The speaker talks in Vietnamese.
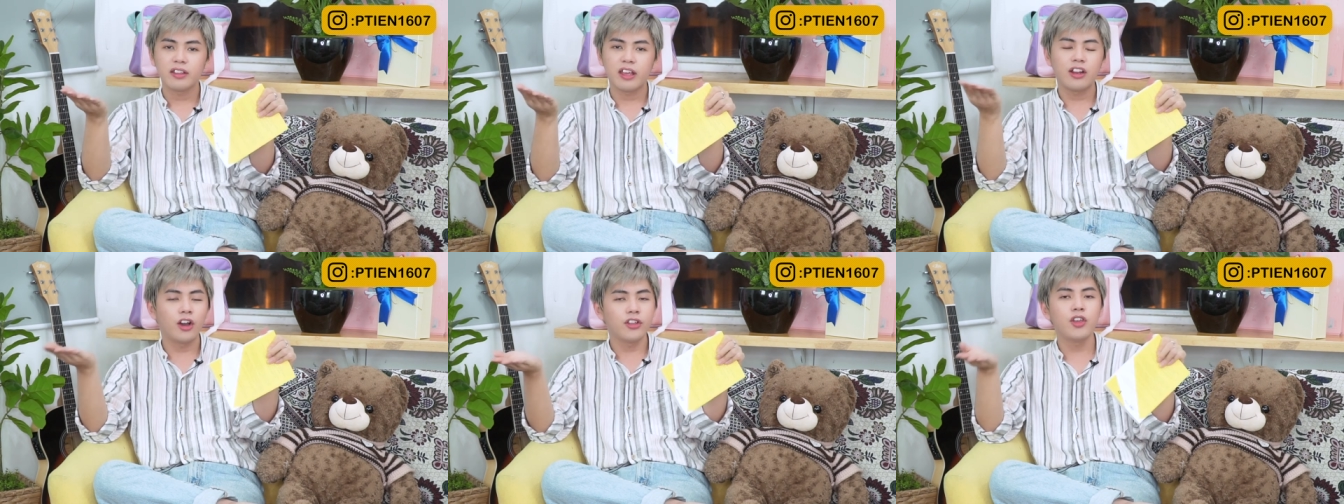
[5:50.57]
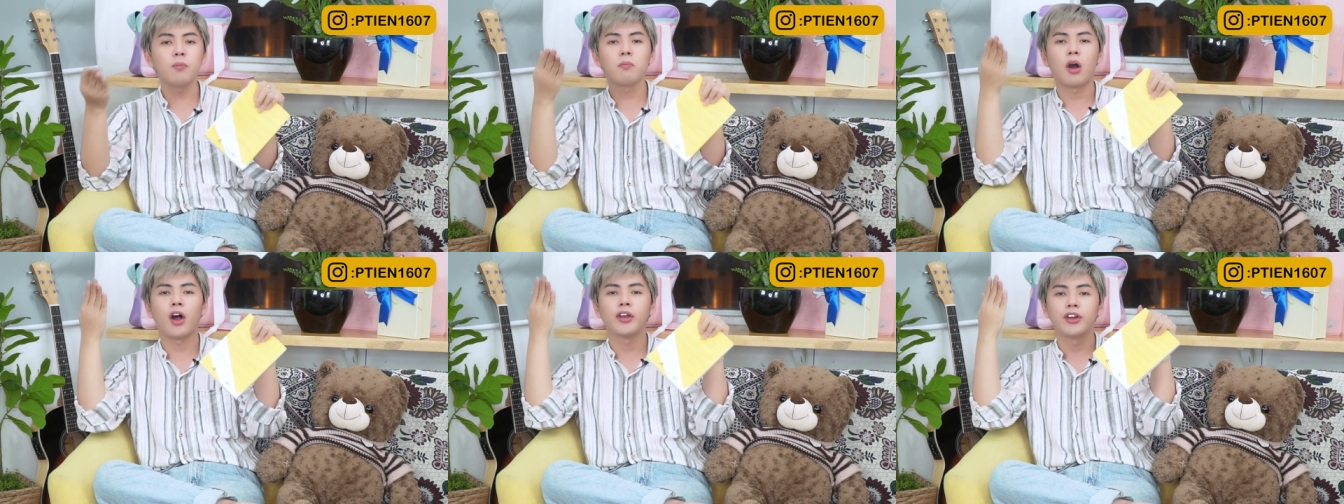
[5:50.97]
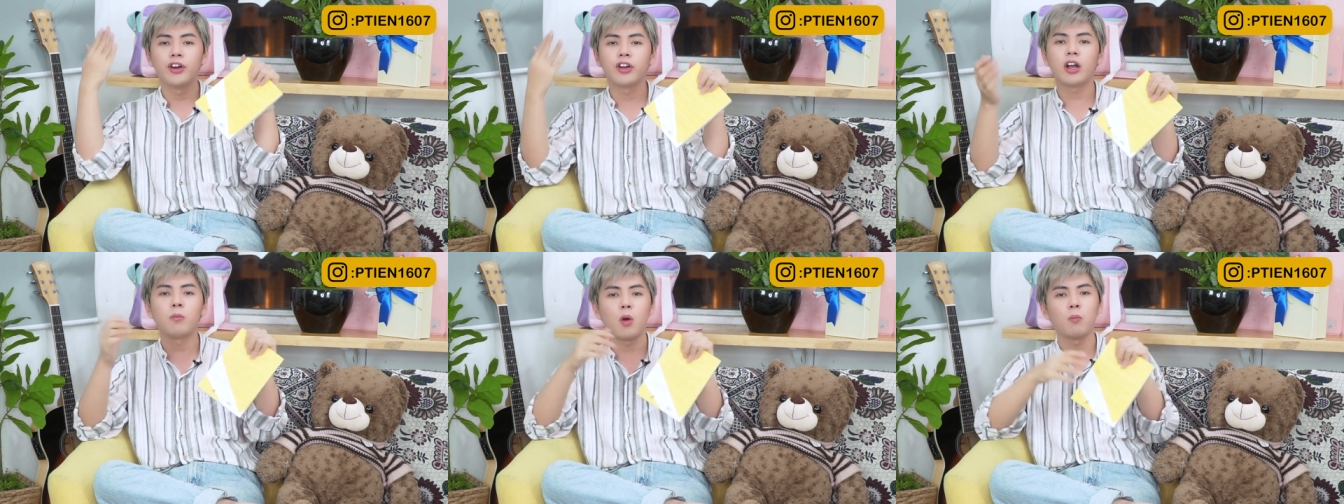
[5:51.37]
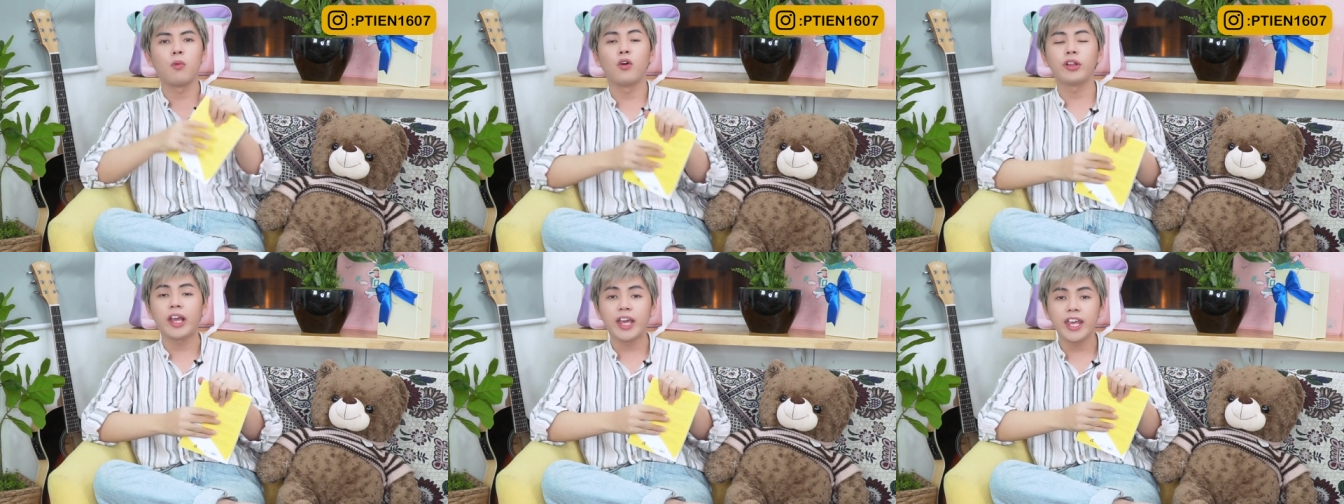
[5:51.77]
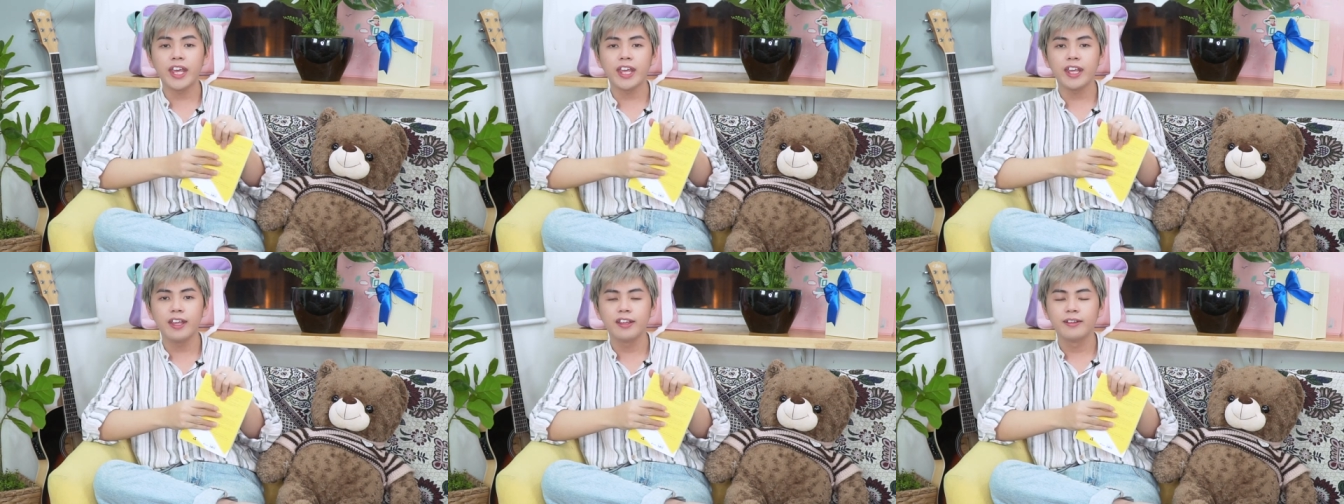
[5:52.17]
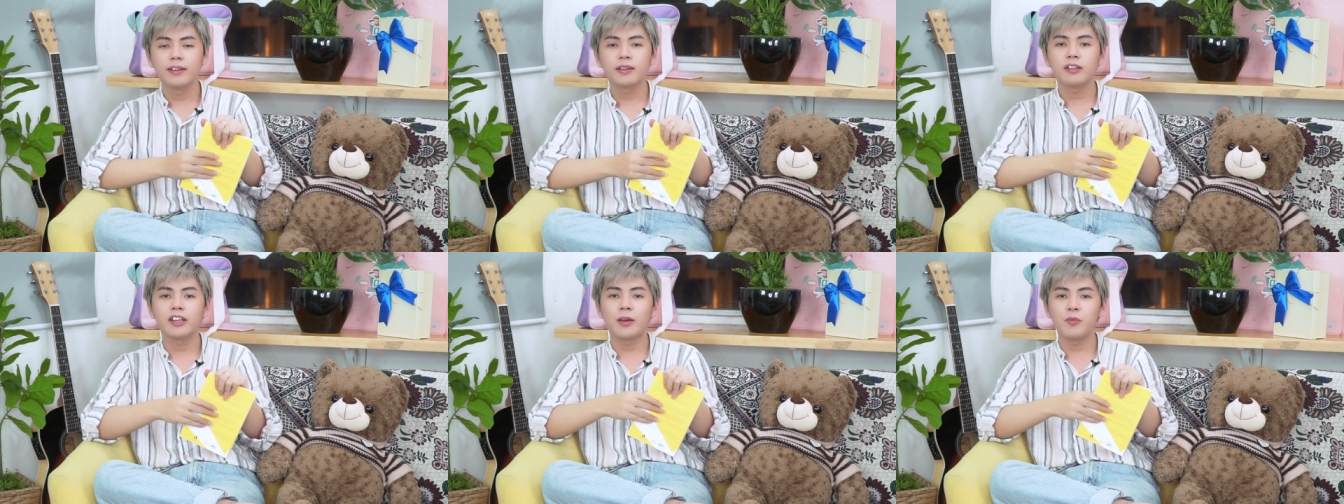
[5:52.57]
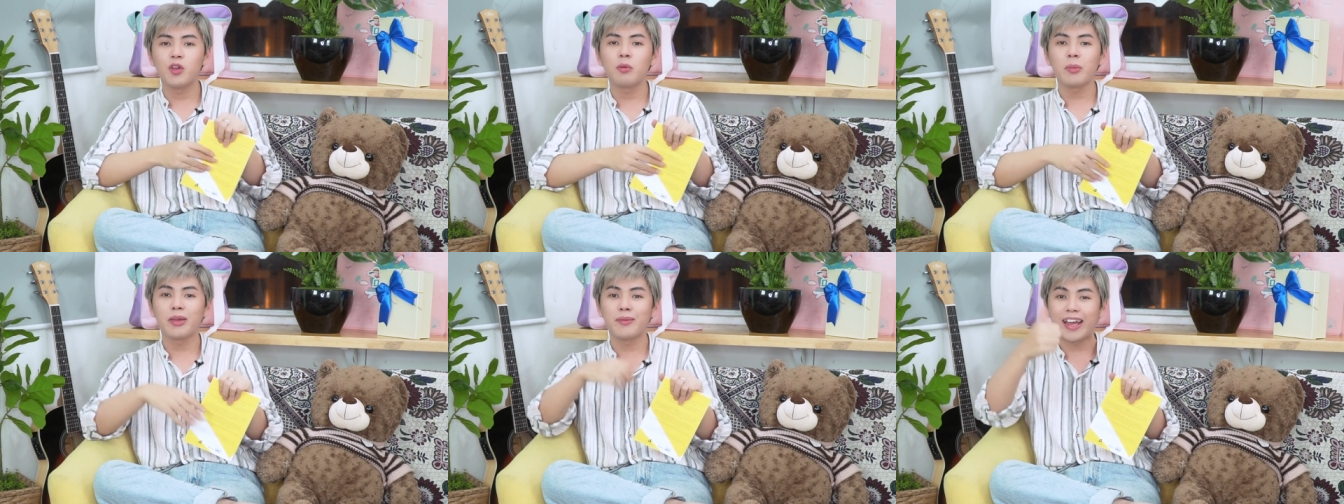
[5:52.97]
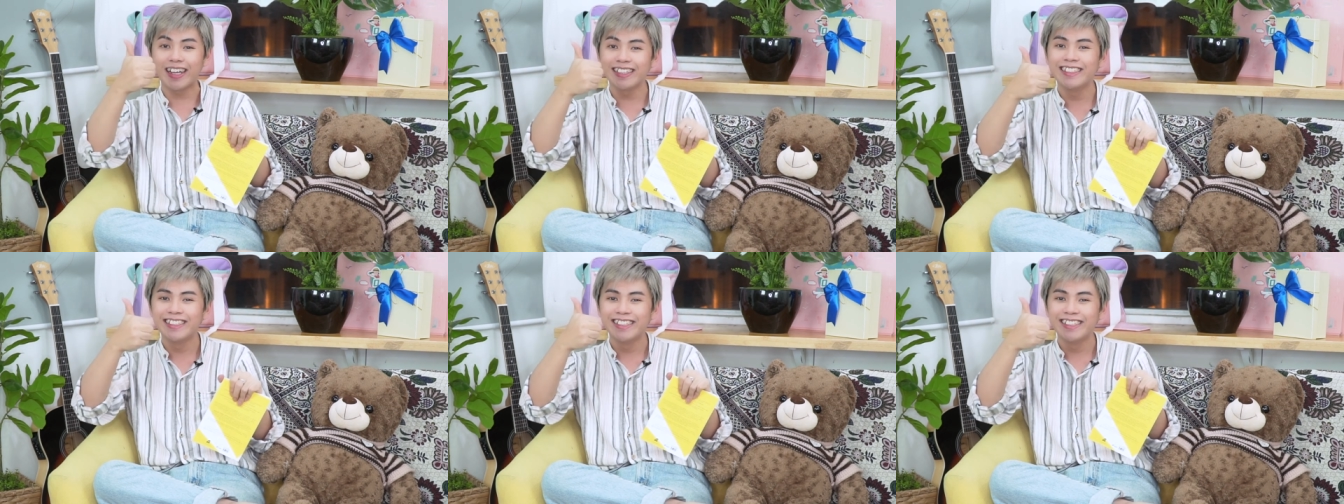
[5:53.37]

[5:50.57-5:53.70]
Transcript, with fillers: Vậy thôi, chúc mọi người có một mùa thi gặp nhiều may mắn.